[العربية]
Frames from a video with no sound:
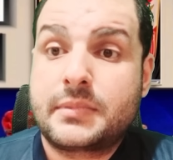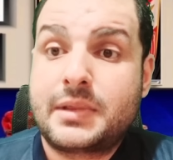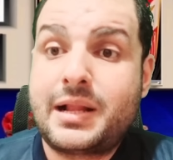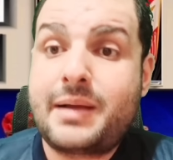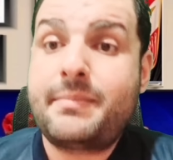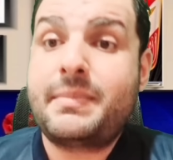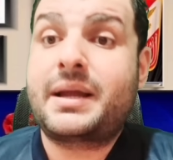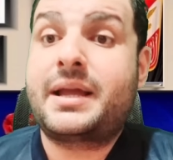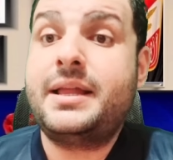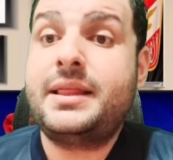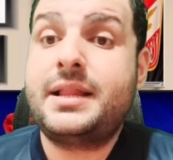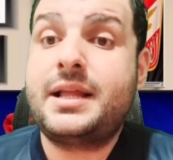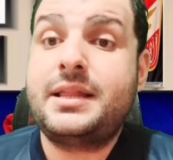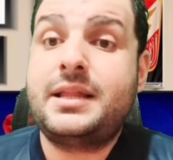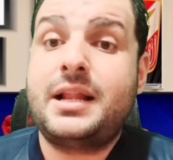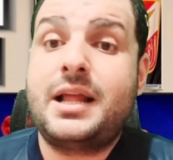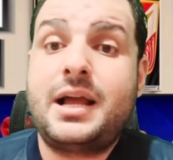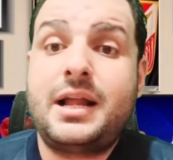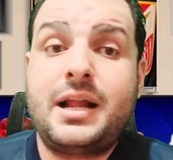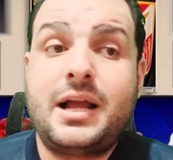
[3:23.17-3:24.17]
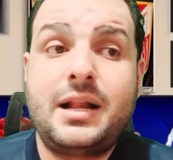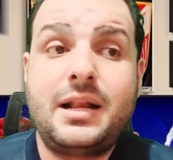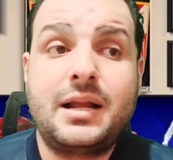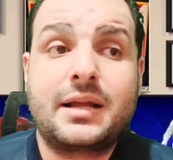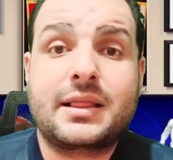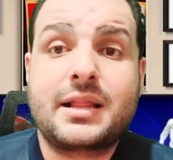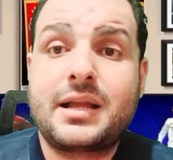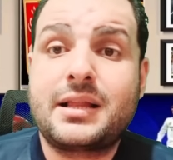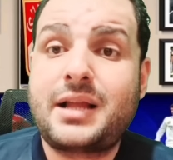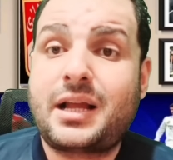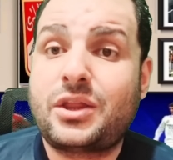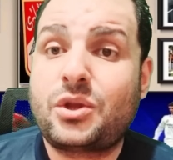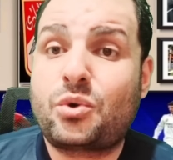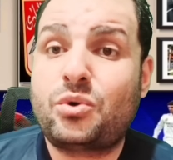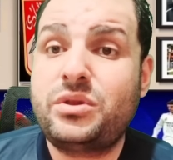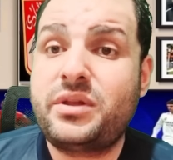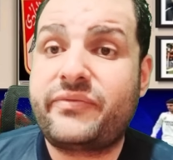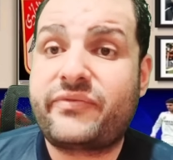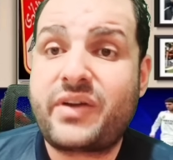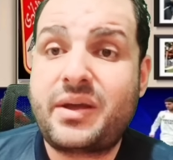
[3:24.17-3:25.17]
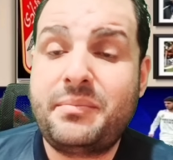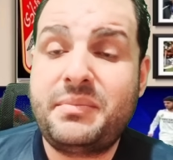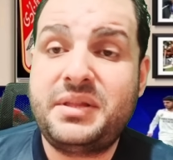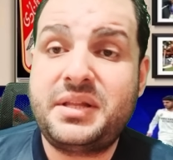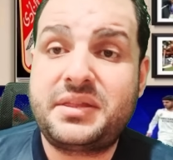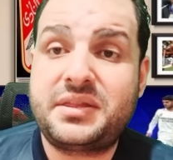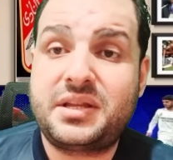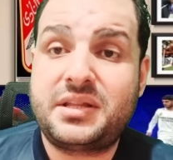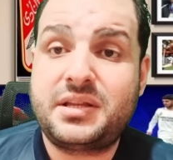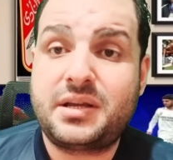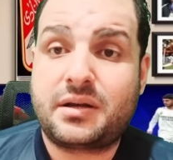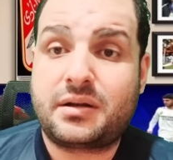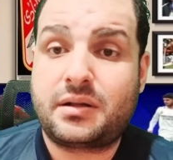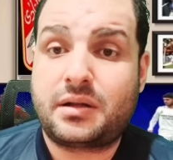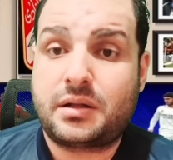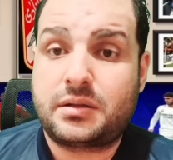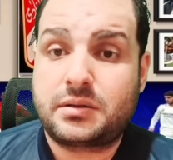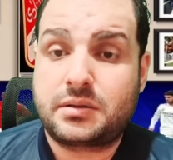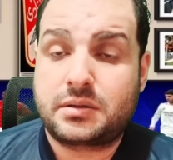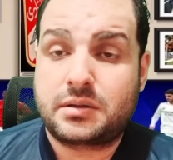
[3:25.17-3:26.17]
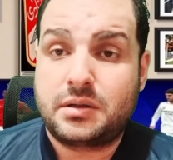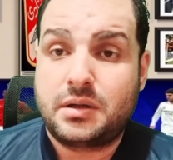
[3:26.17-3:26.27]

لما جه النادي الاهلي قال لك لا ده احنا كنا فاهمين الدنيا غلط